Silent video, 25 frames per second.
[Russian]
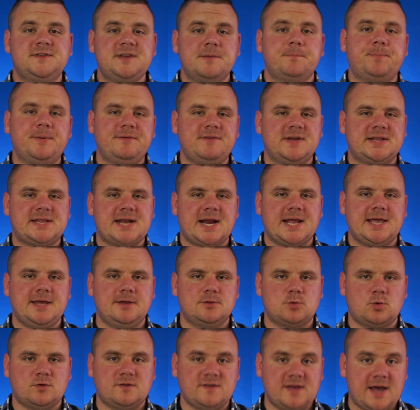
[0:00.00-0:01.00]
Всем привет,
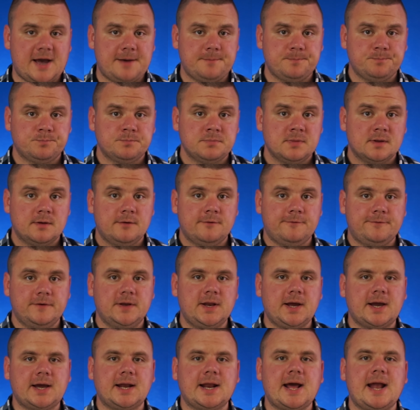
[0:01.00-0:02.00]
дорогие друзья!
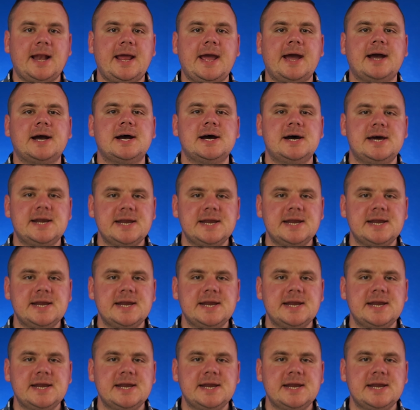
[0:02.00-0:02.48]
Вы на канале